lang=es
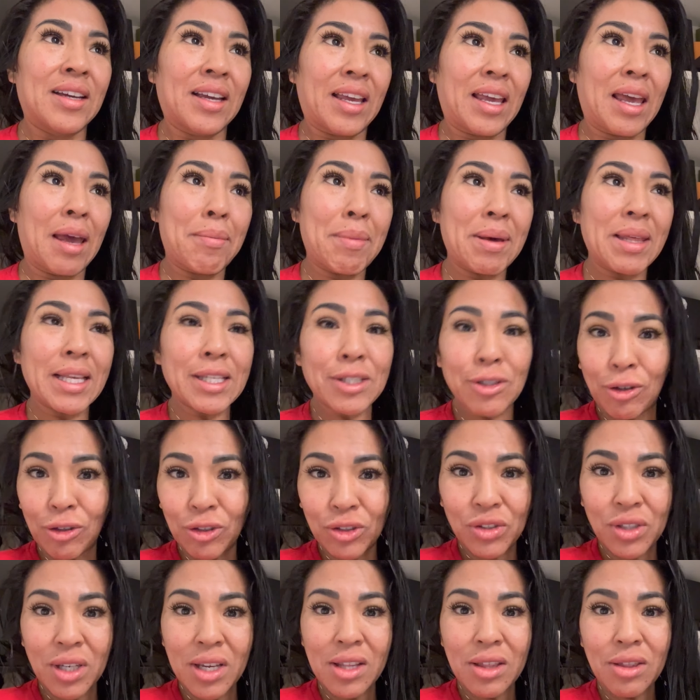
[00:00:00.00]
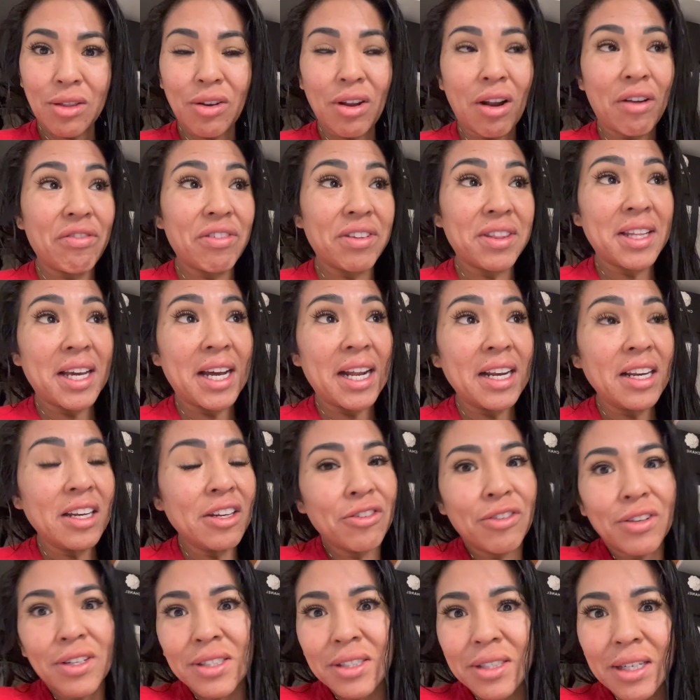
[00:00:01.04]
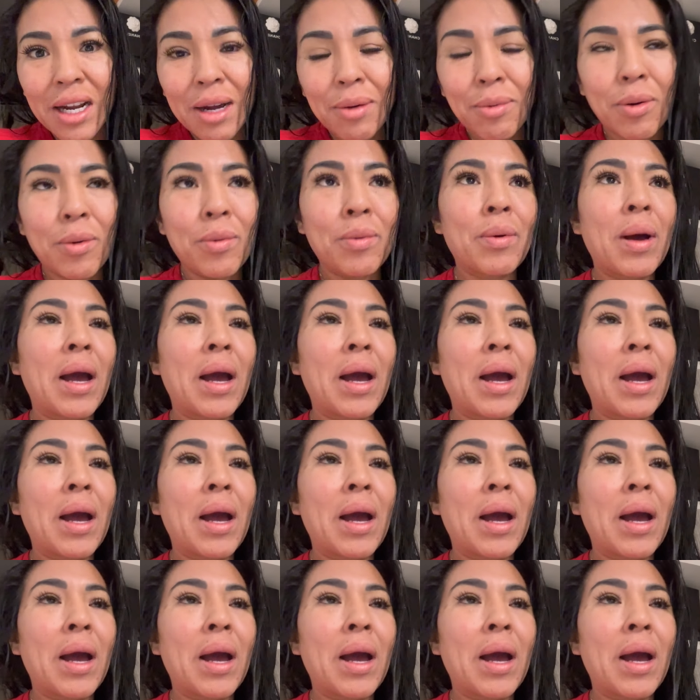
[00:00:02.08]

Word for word: que me desconcentro y al final no les grabo.